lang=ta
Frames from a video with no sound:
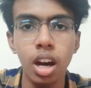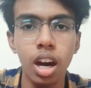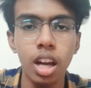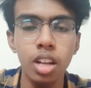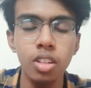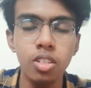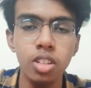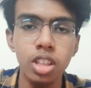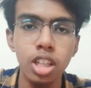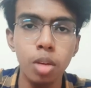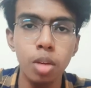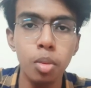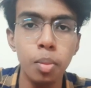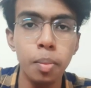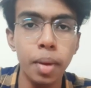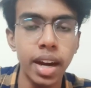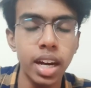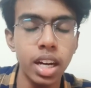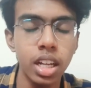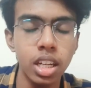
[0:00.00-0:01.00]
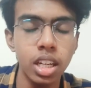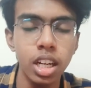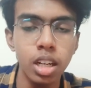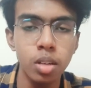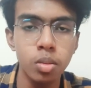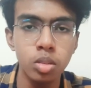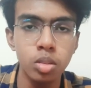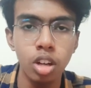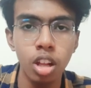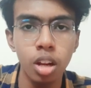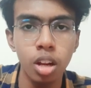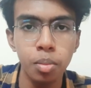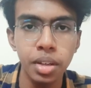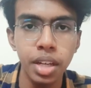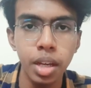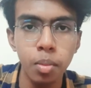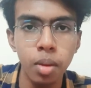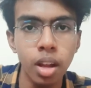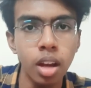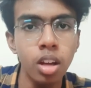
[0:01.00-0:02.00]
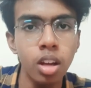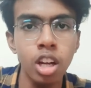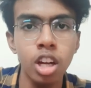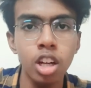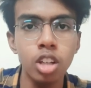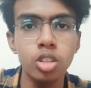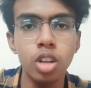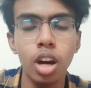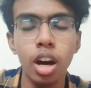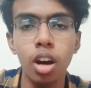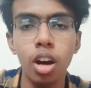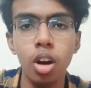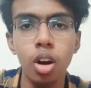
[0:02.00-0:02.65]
அது வந்து நம்ம பார்ட்னரே நம்ம சொல்லலாம் கேமில் ஸோ